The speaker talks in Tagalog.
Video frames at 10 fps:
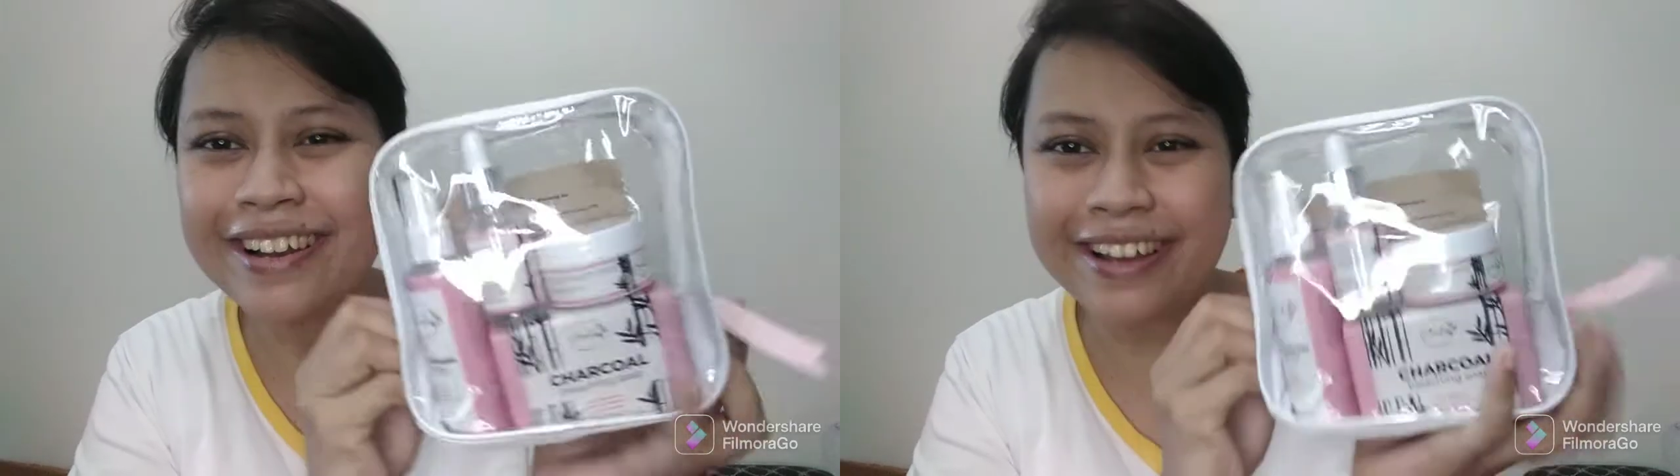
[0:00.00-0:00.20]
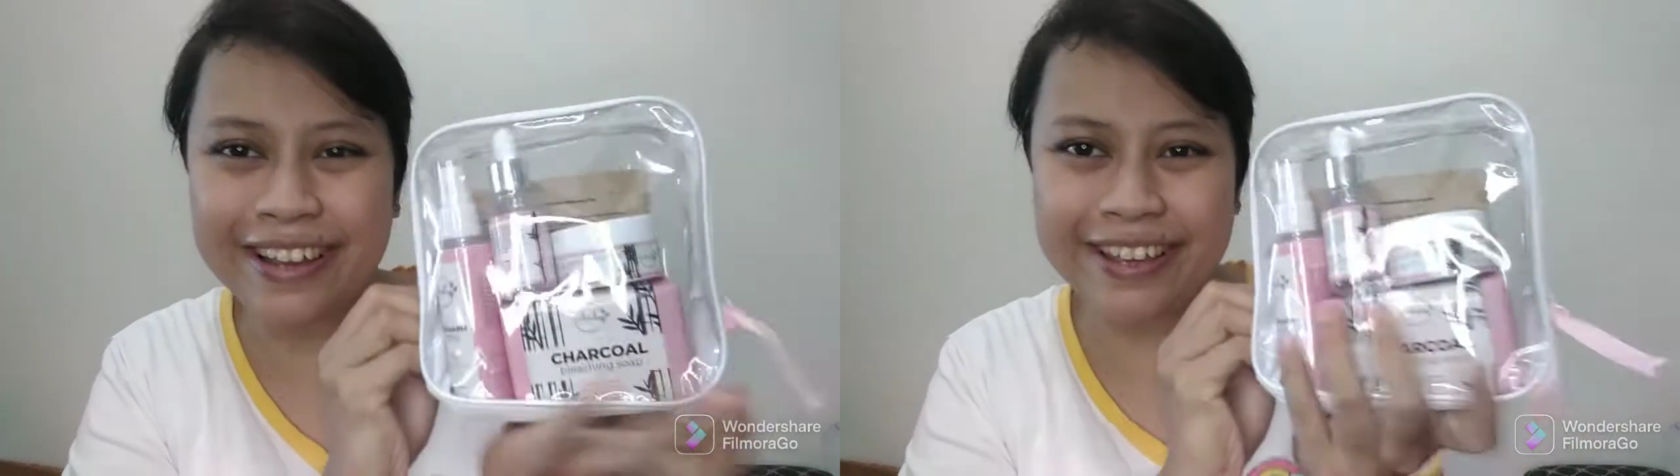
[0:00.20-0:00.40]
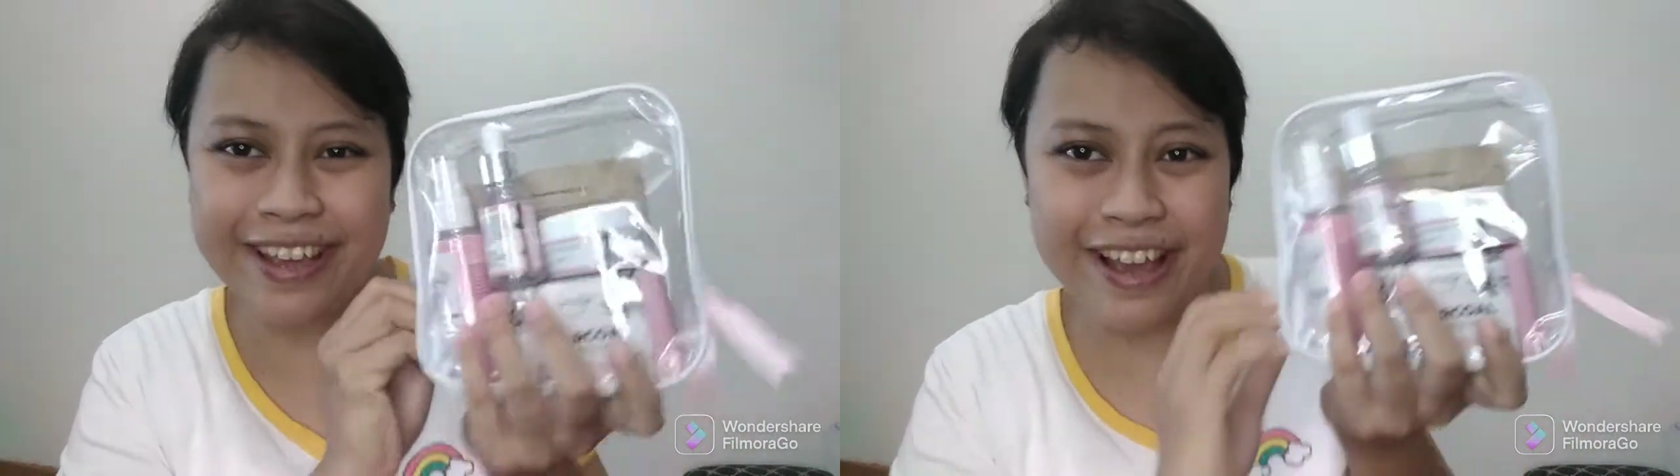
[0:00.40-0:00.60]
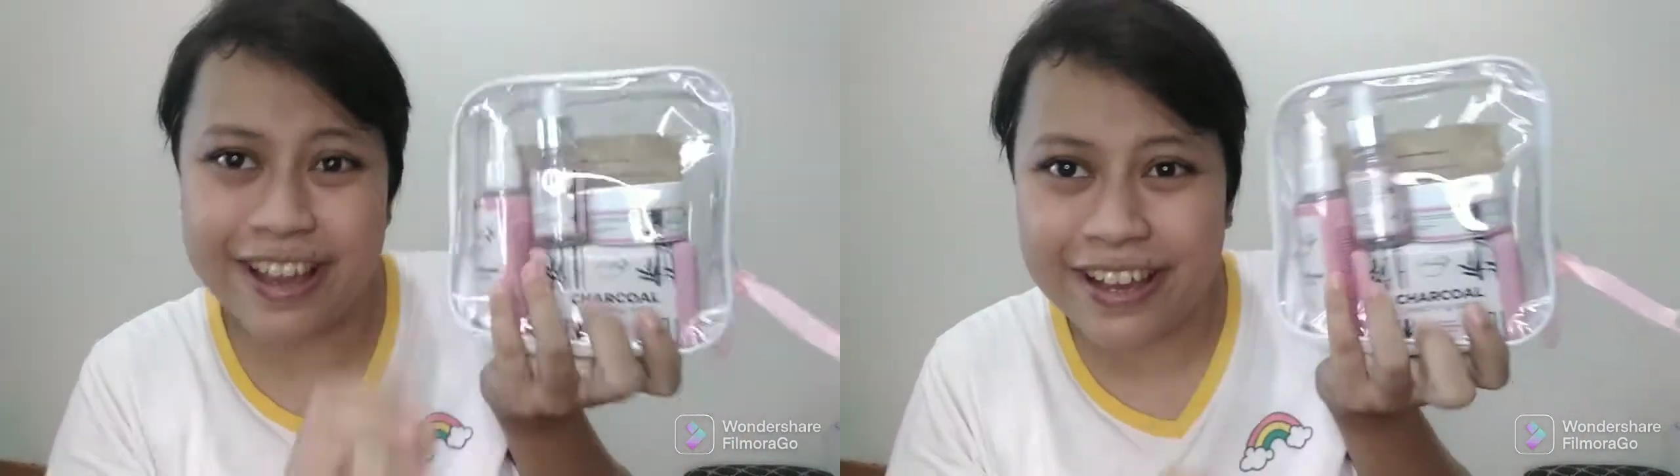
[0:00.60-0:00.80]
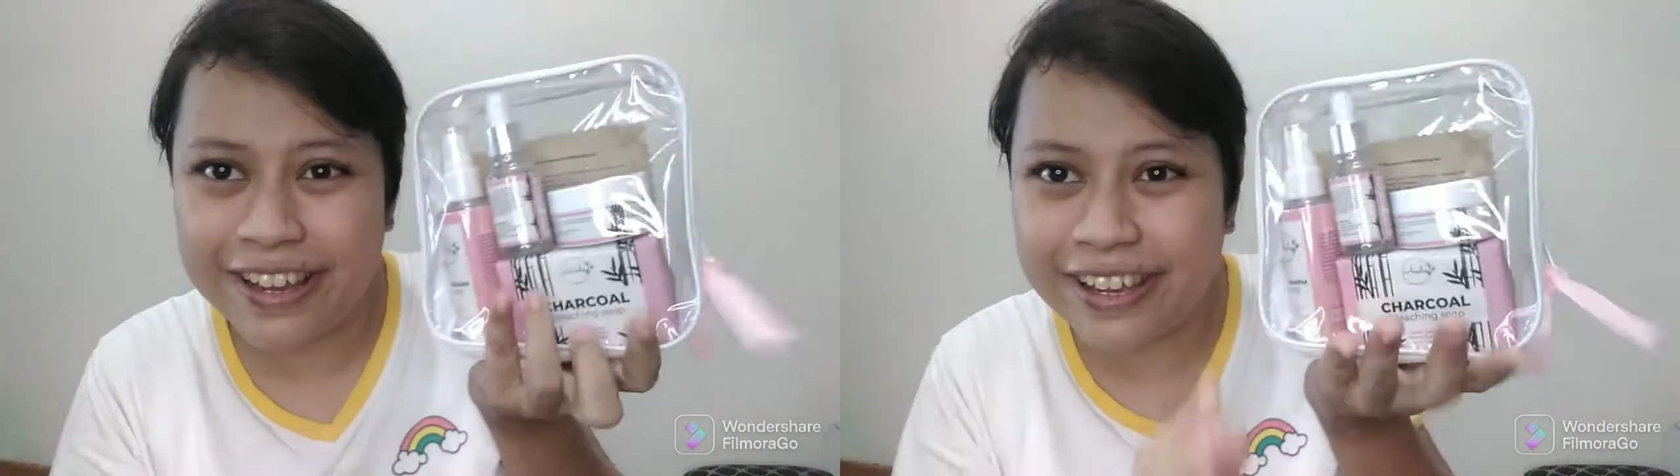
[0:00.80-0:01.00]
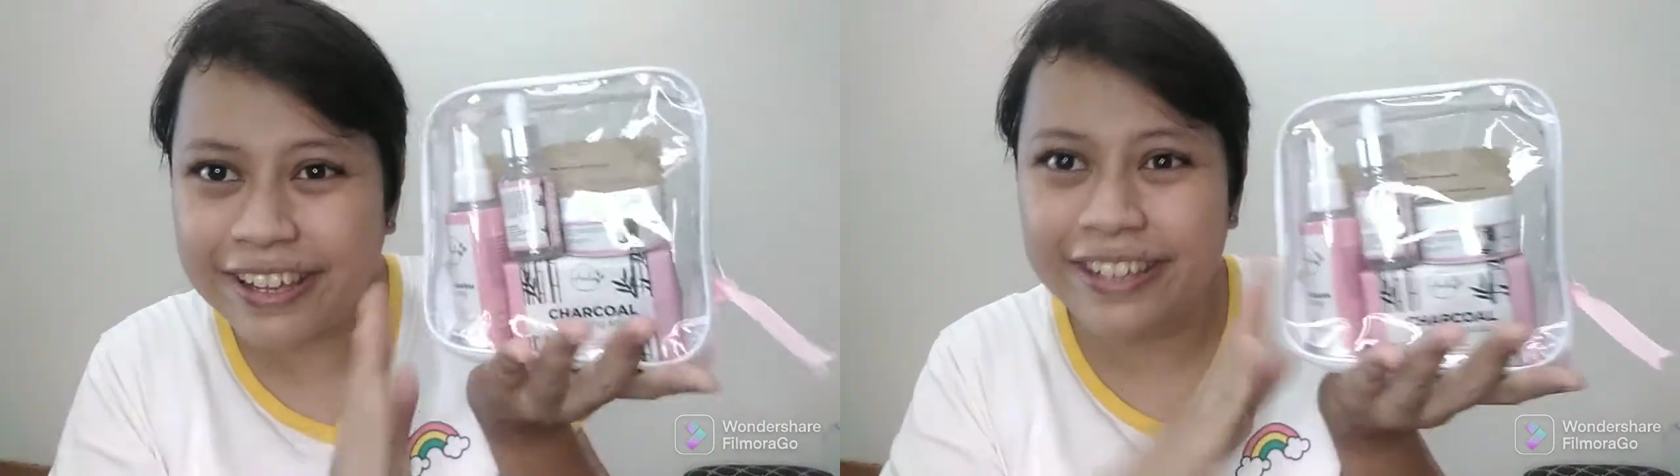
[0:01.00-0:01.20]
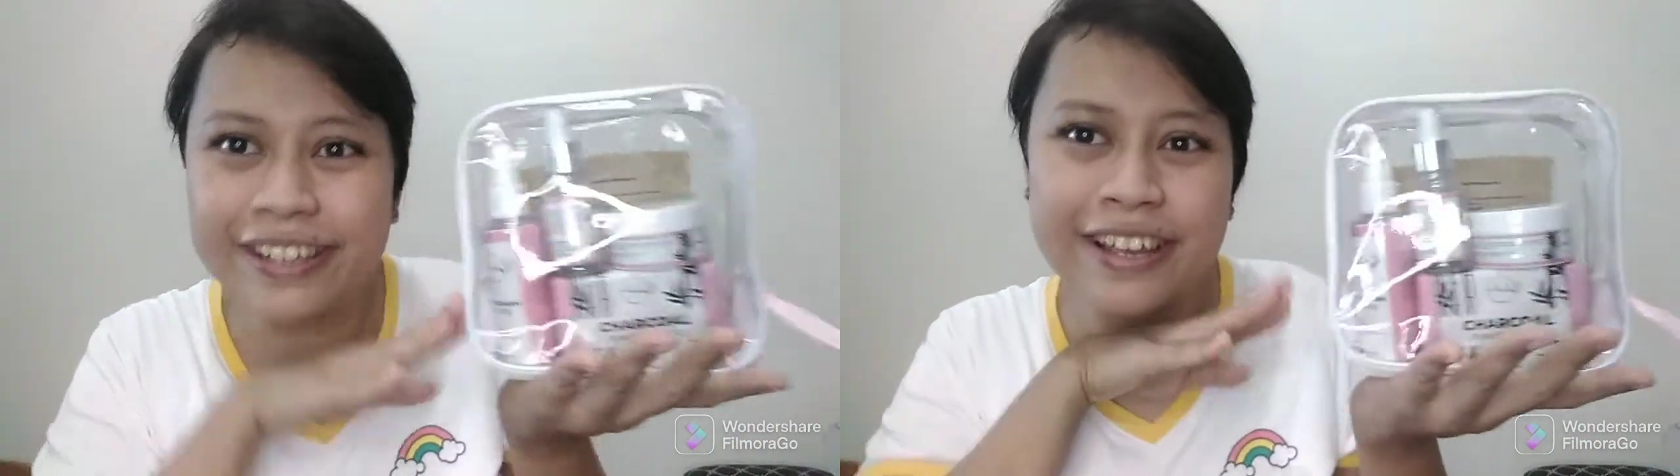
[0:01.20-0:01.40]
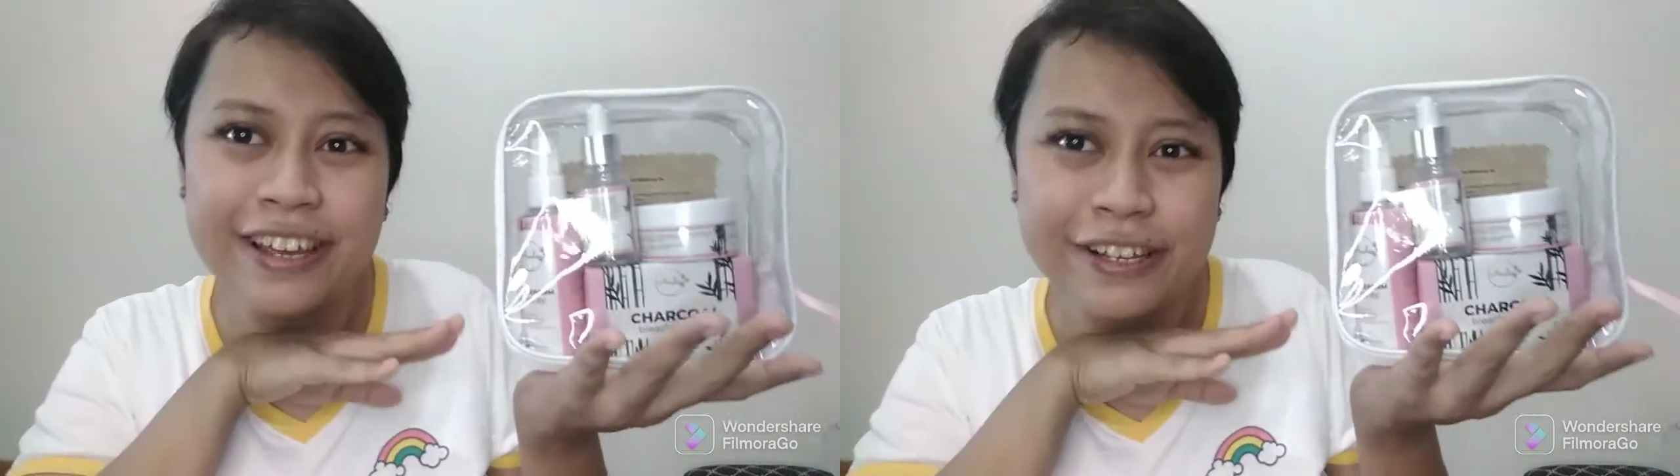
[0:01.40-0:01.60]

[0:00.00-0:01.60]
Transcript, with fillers: Ayan.